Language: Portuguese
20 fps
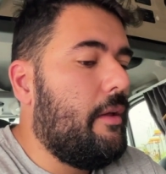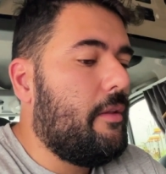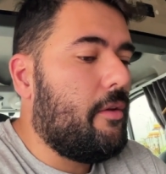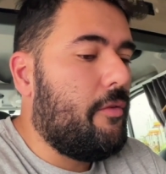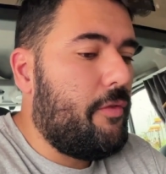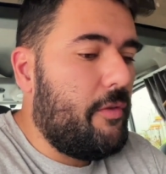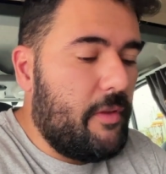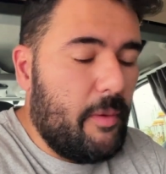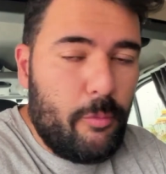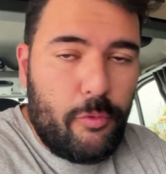Então
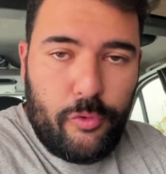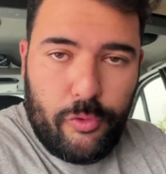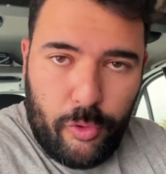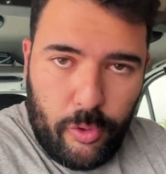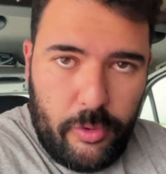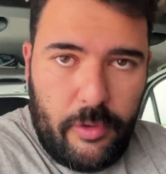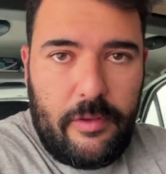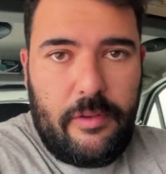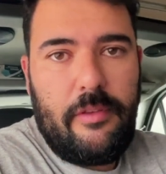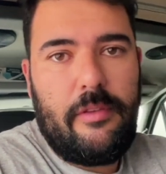fizemos
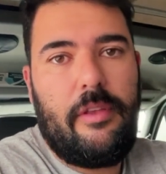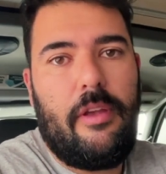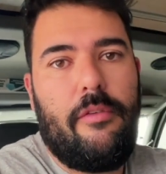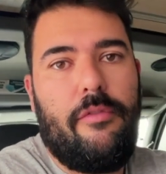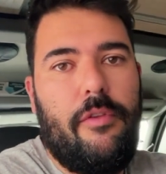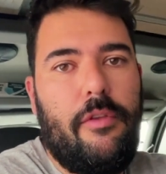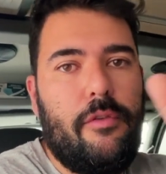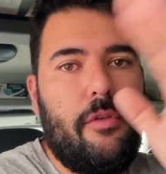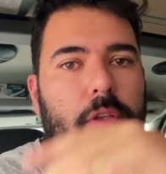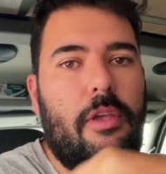todo esse
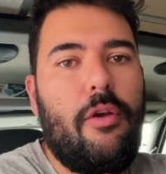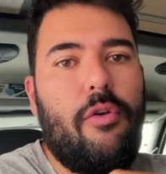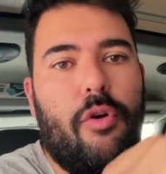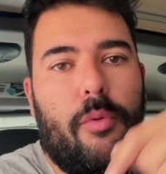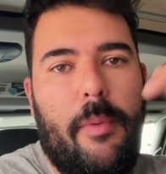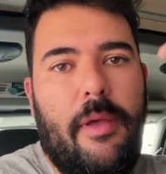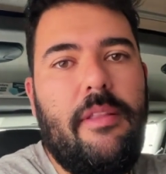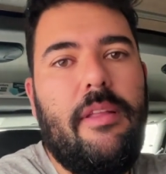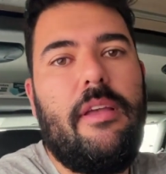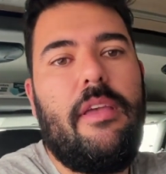serviço aqui.
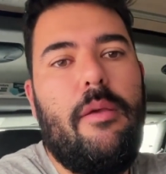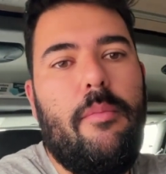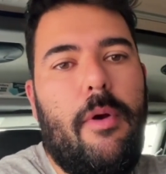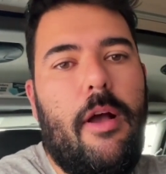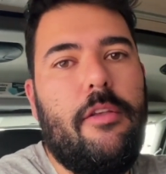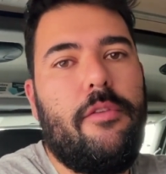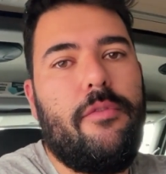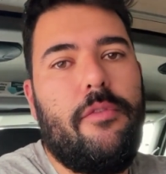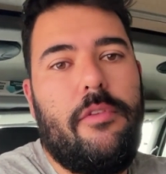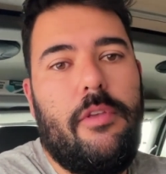Comenta aqui
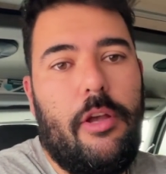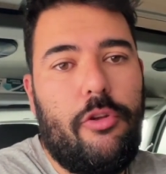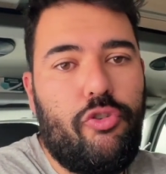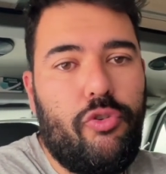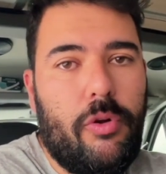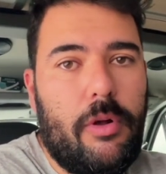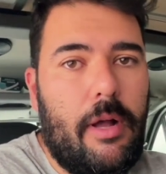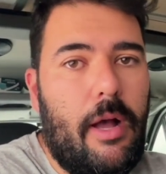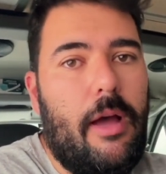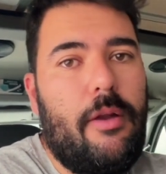embaixo se você
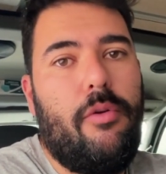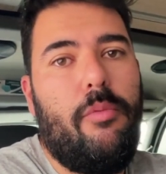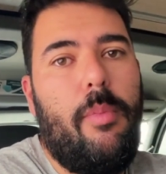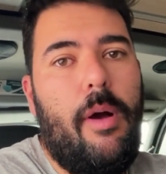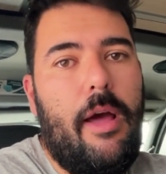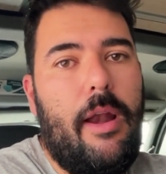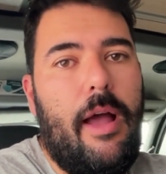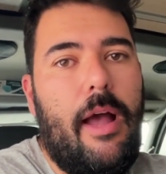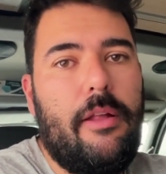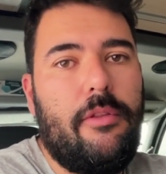achou caro ou
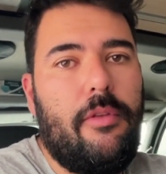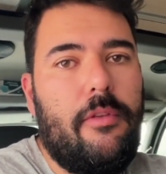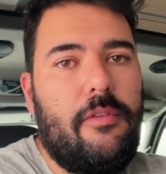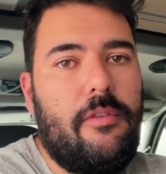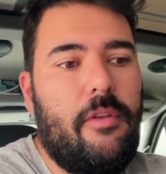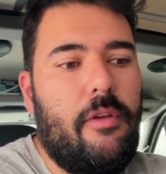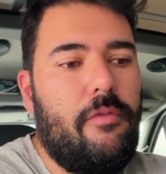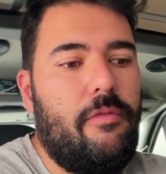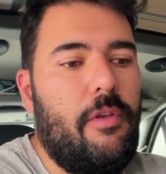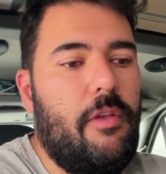barato esse
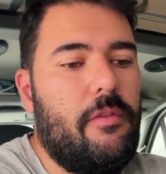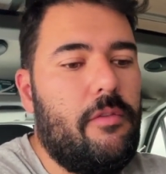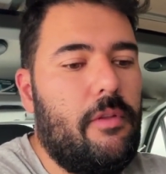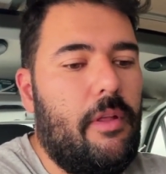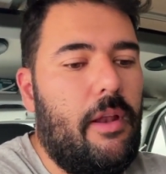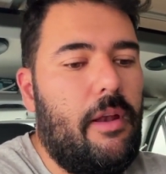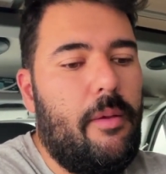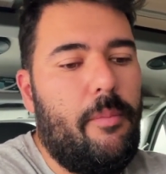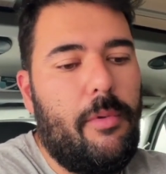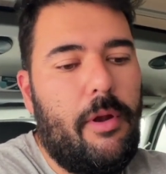serviço,
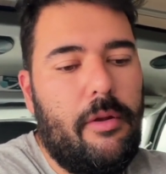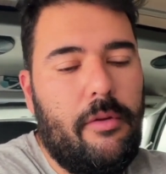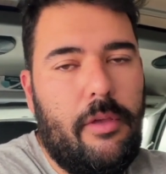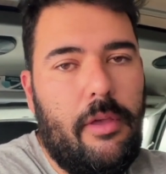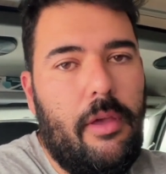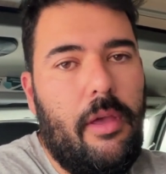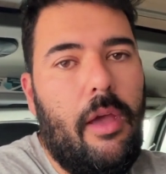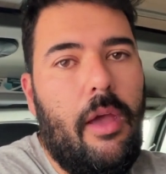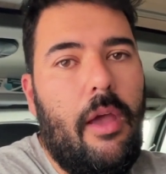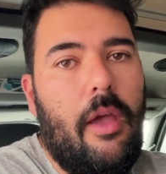né? Lembrando
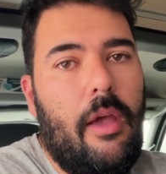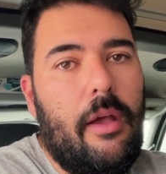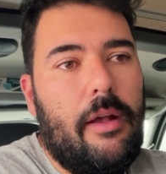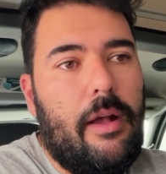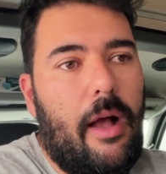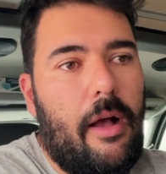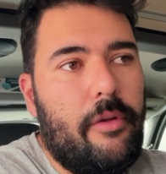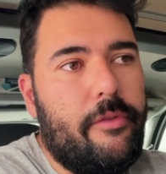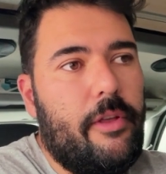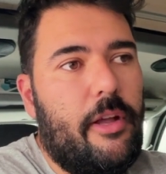que
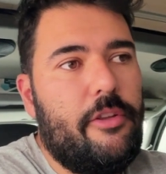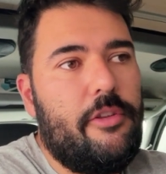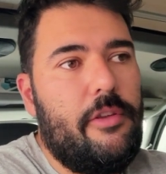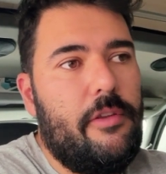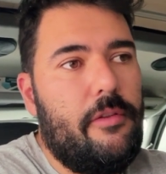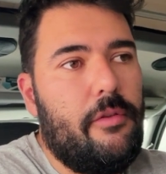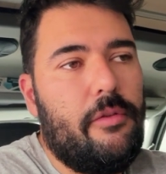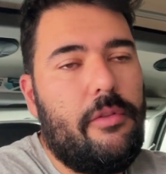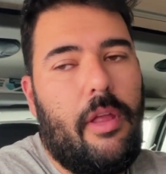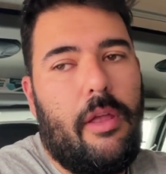carros a
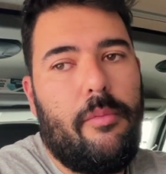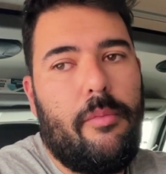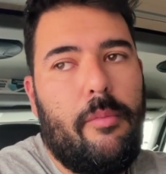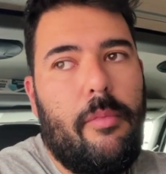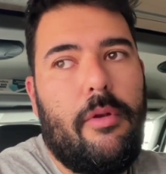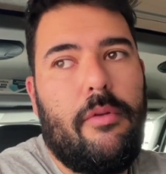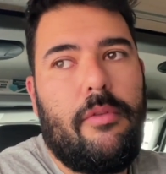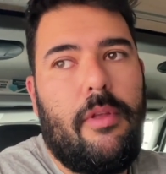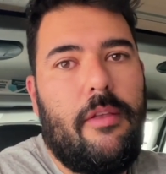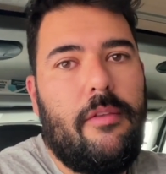diesel têm uma
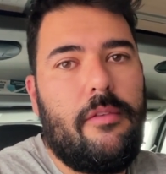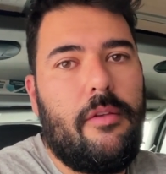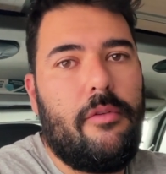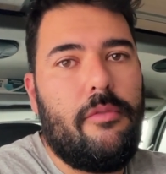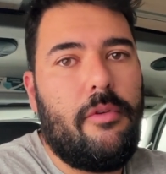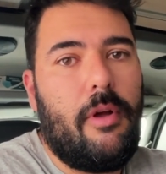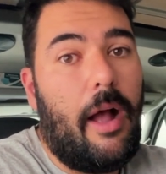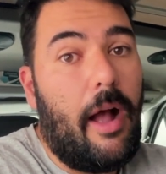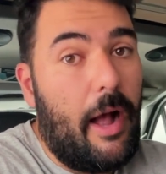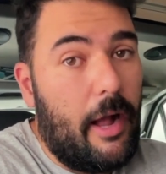manutenção,
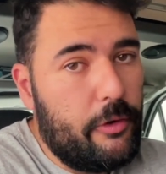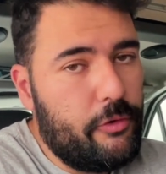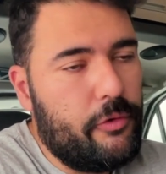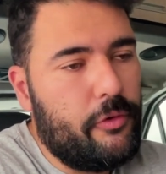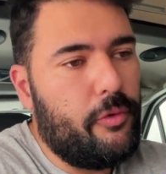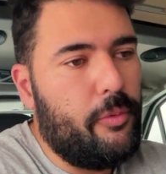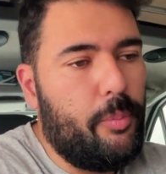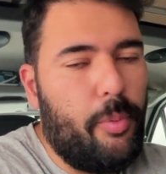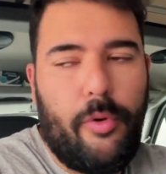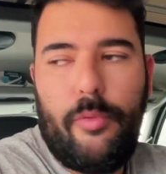acho
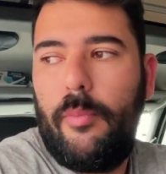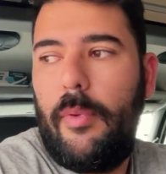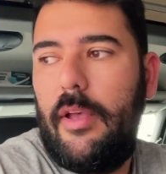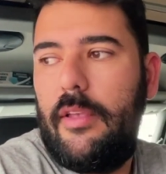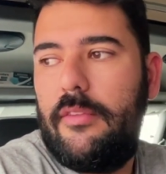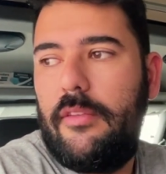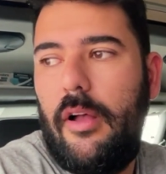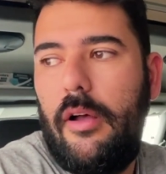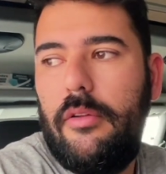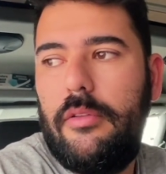que um pouco
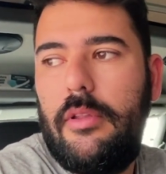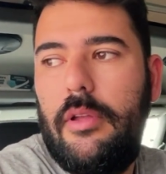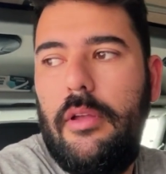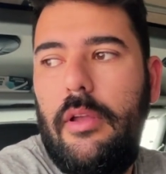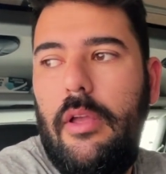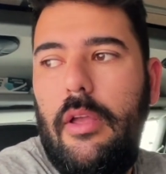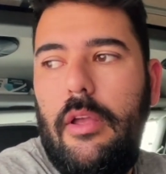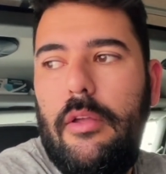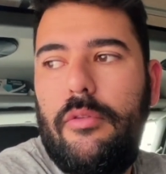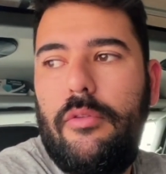mais alta
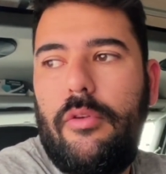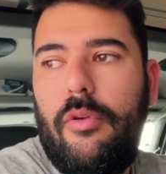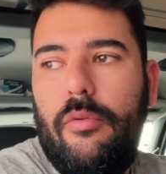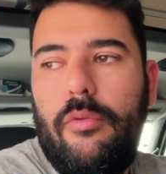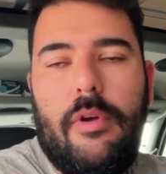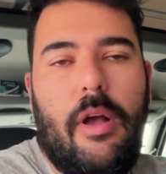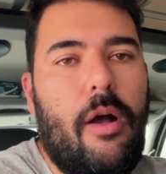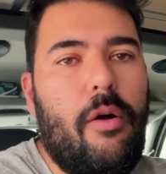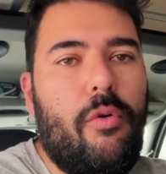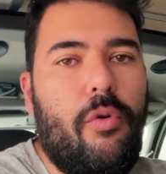do que um
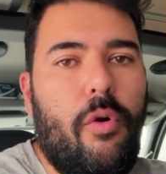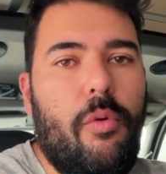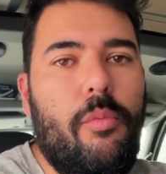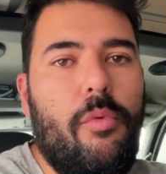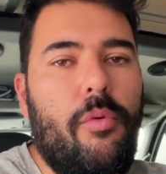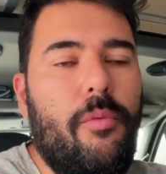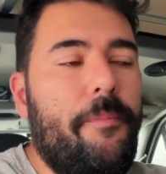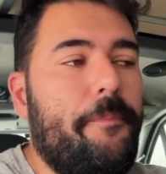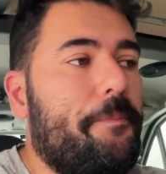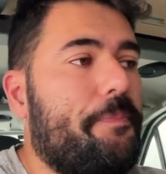carro
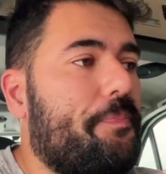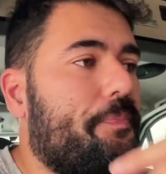comum.